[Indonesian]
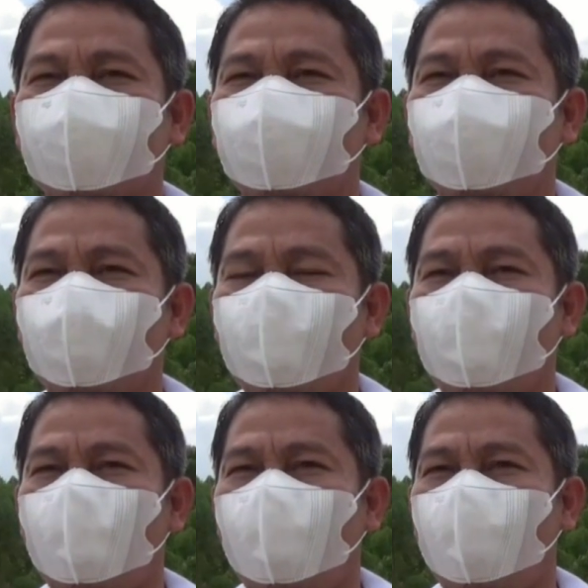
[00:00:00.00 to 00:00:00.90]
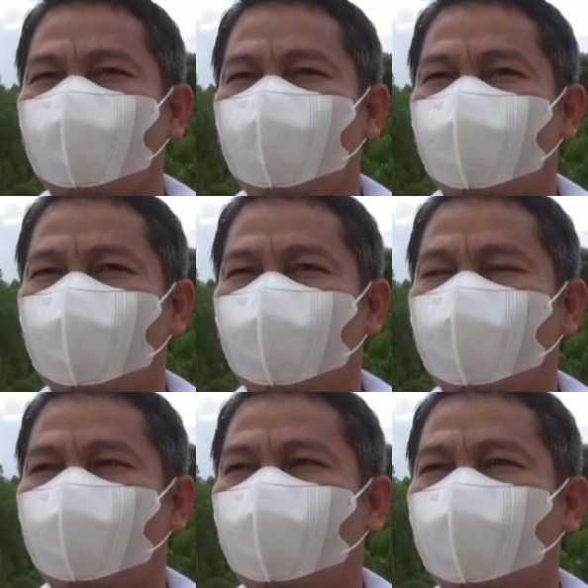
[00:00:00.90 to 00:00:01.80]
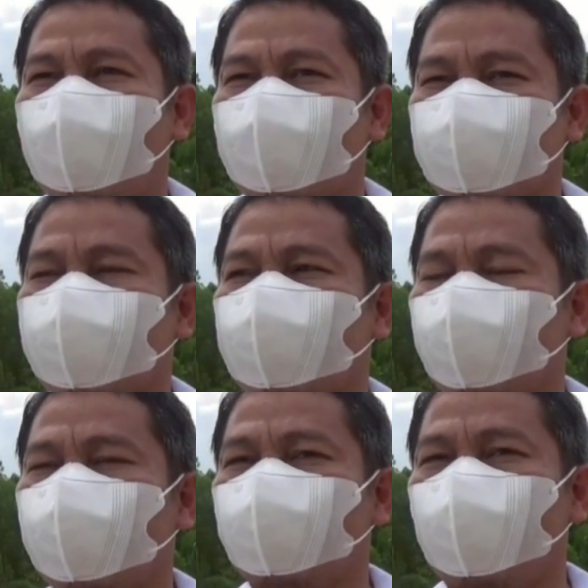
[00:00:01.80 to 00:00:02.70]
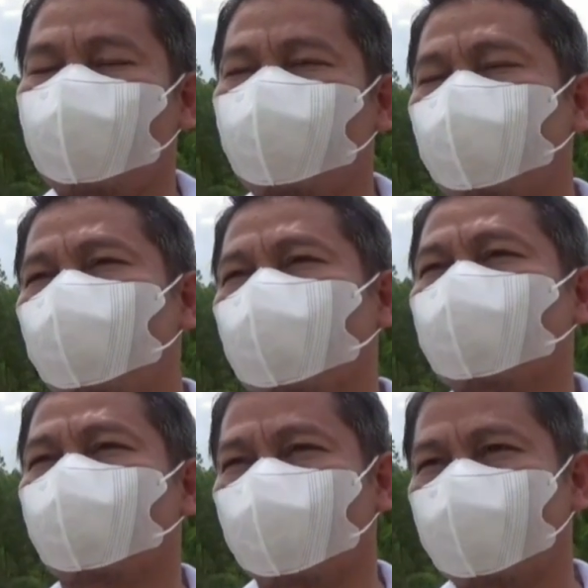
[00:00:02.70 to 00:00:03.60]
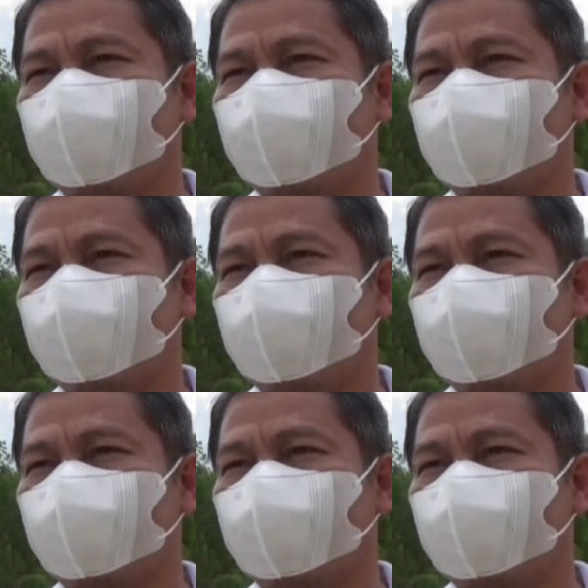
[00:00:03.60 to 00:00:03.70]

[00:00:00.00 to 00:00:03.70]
itu ada yang saya ketahui itu ada 22 tower